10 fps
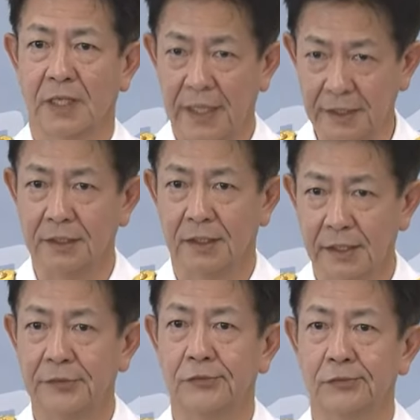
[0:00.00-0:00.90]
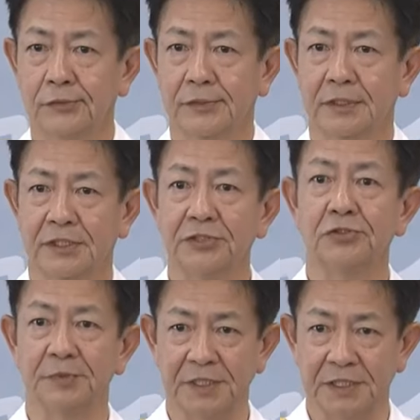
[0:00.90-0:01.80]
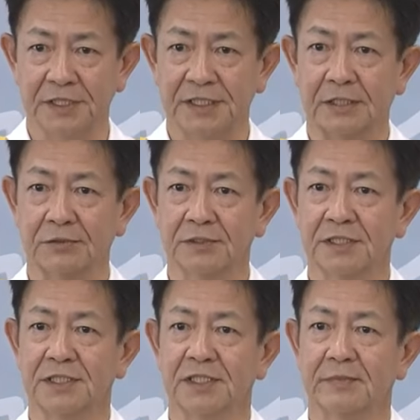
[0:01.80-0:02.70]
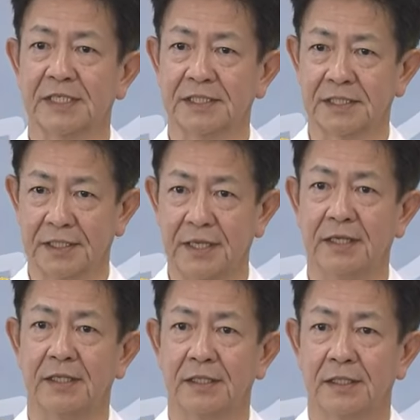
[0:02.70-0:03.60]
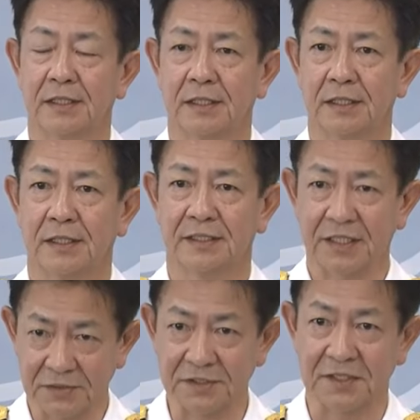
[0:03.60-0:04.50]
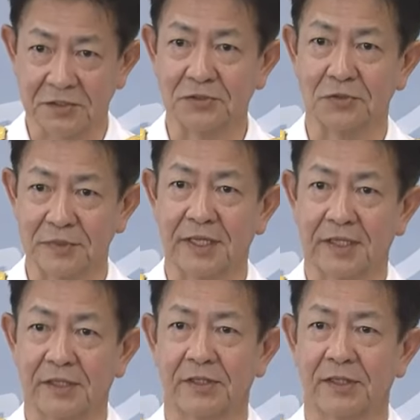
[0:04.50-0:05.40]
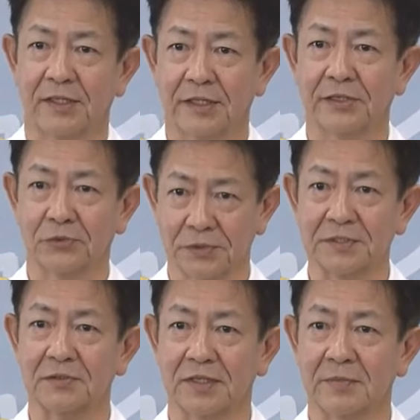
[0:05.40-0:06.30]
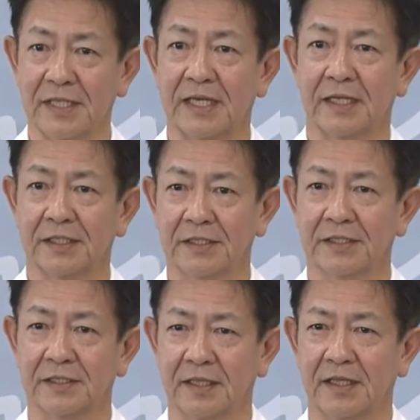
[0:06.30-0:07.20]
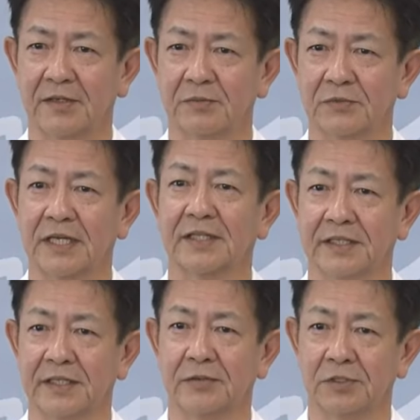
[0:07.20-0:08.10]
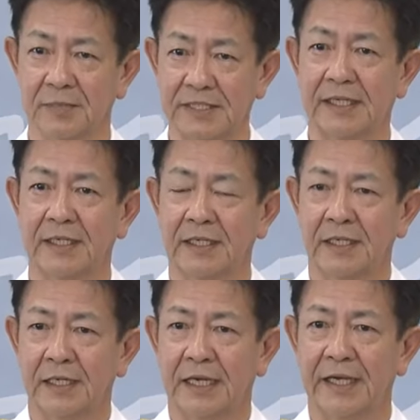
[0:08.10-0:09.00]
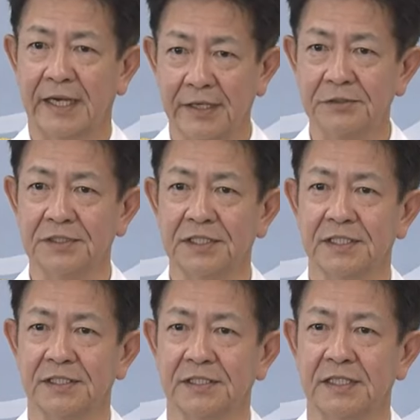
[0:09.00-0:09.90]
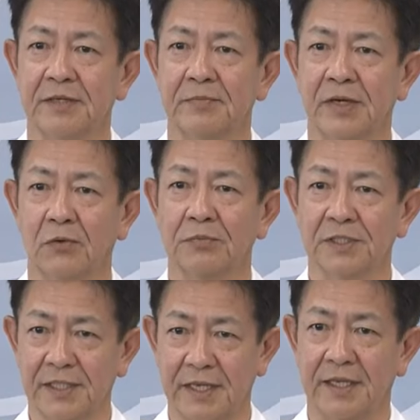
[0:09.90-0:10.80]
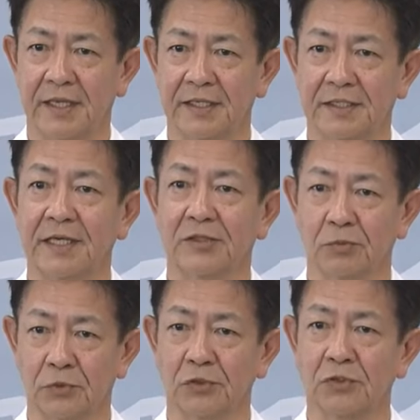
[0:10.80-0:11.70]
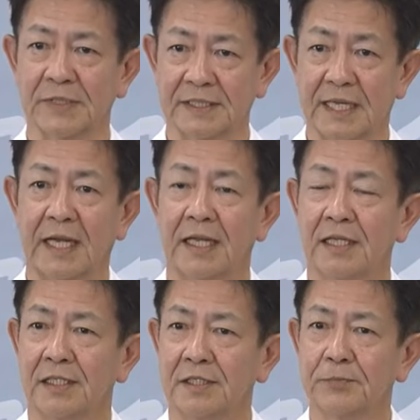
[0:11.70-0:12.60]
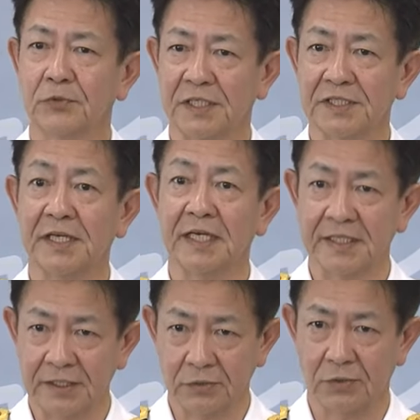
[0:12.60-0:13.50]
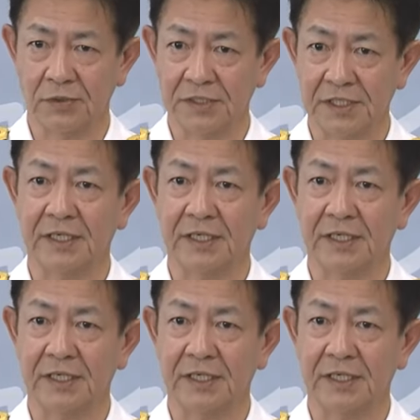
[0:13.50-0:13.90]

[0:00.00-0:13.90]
はいあの金曜日に着任しまして、えー、昨日月曜日で、えー、今日ですのでまだ、えー、向かっておりません早いうちに現場を見ていきたいと思っておりますが一方で自衛艦隊と司